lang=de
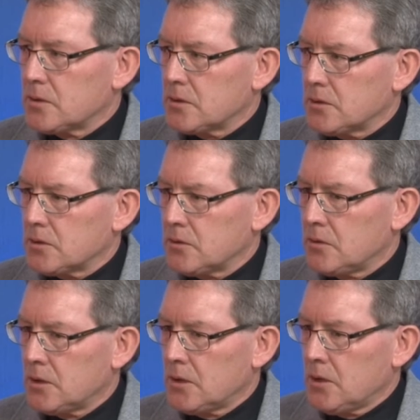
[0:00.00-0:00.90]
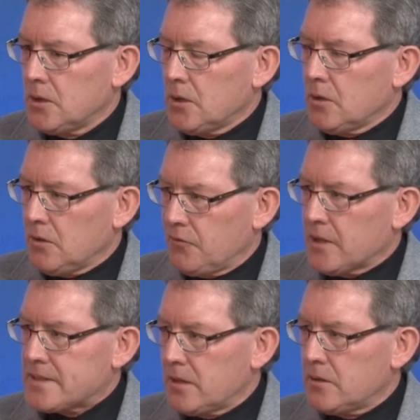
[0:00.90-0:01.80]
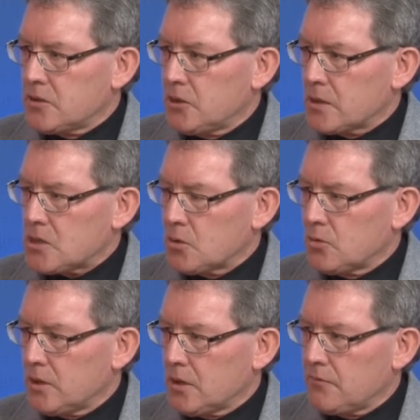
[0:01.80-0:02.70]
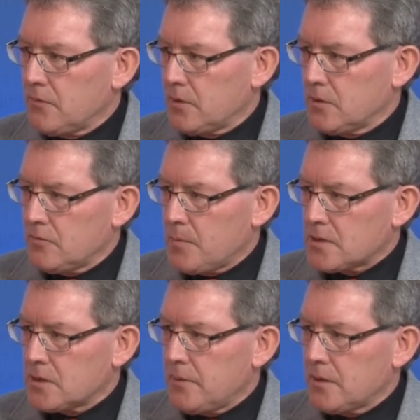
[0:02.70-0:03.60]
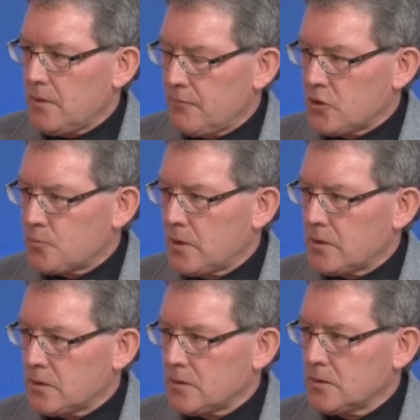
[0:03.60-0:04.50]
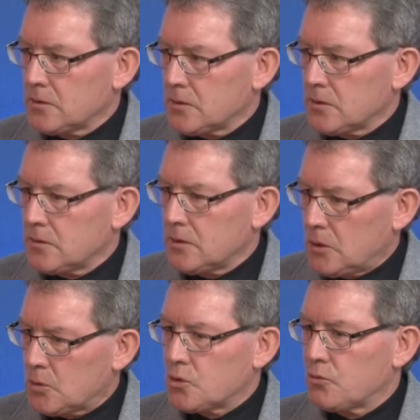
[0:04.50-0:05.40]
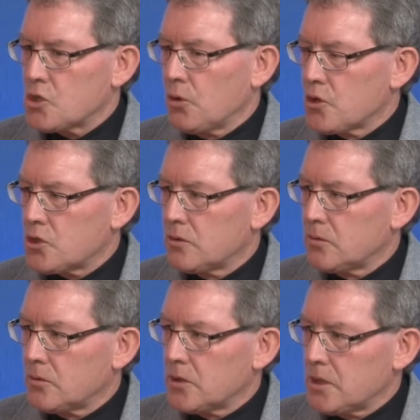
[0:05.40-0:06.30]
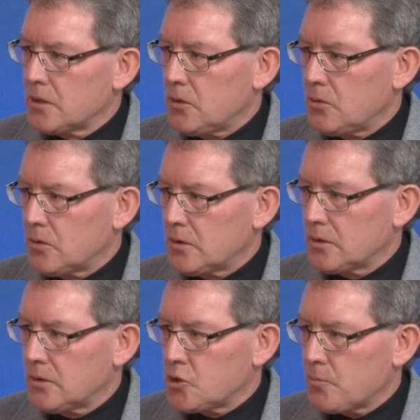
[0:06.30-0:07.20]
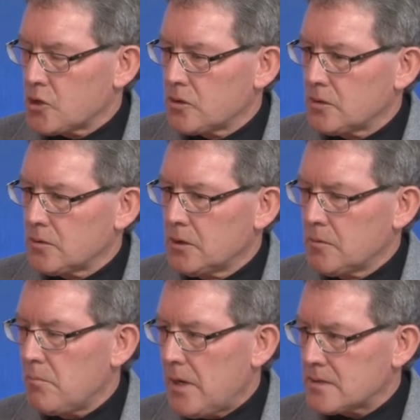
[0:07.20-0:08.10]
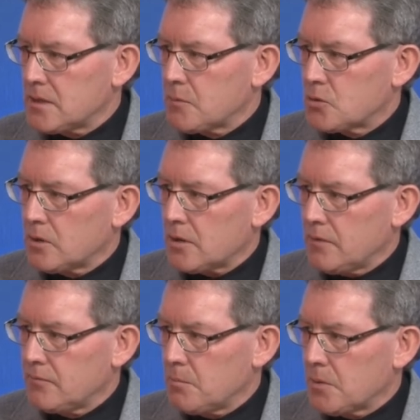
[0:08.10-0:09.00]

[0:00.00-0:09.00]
äh, die finanzielle Situation der äh, Verbandsgemeinde Waldvielsbach äh, auch zu durchleuchten und hier auch äh, entsprechende Maßnahmen zu ergreifen, damit